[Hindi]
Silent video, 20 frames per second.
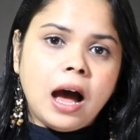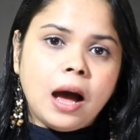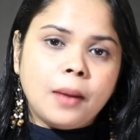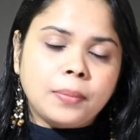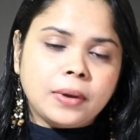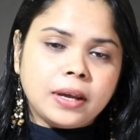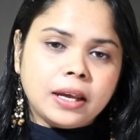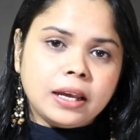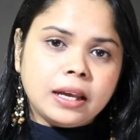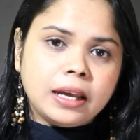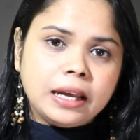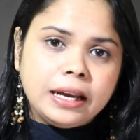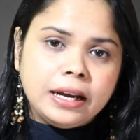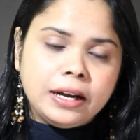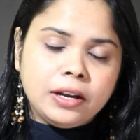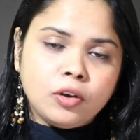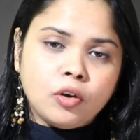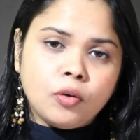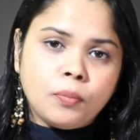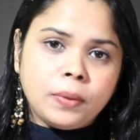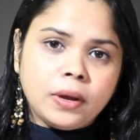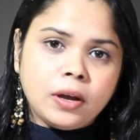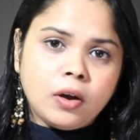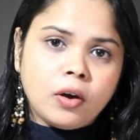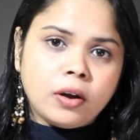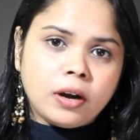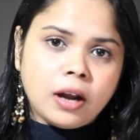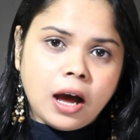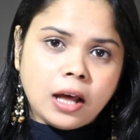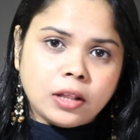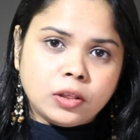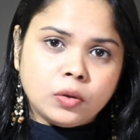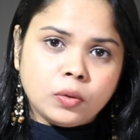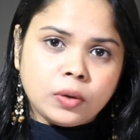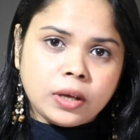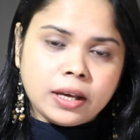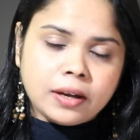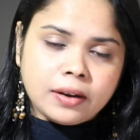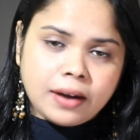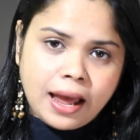आपके एड़ियों पे और हाथों
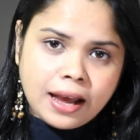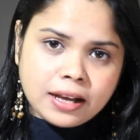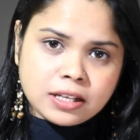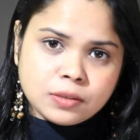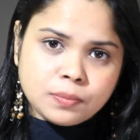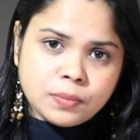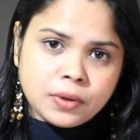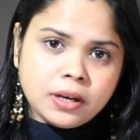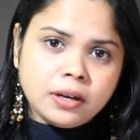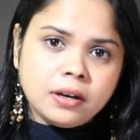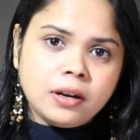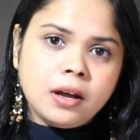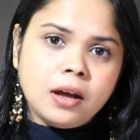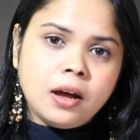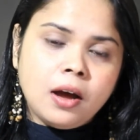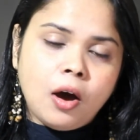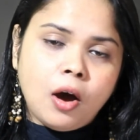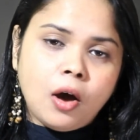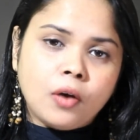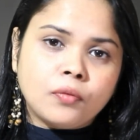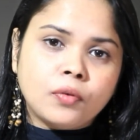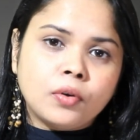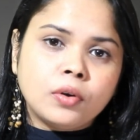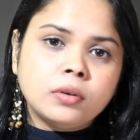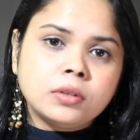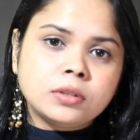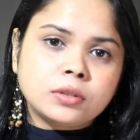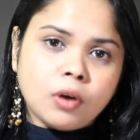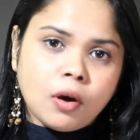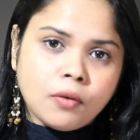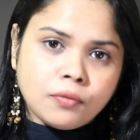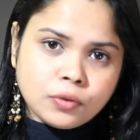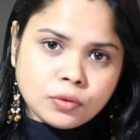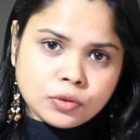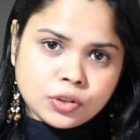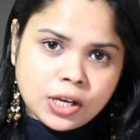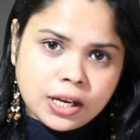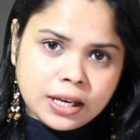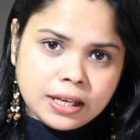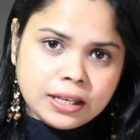के क्रैक्स पर और वो सॉफ्ट हो
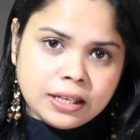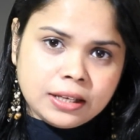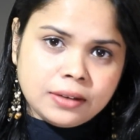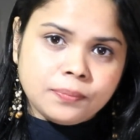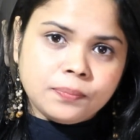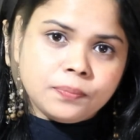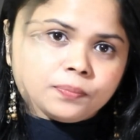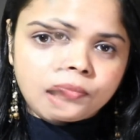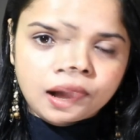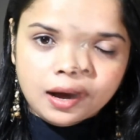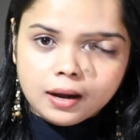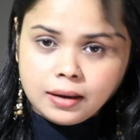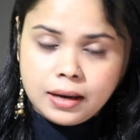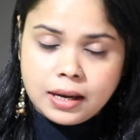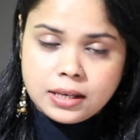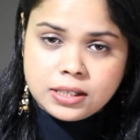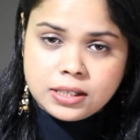जाएंगी अगला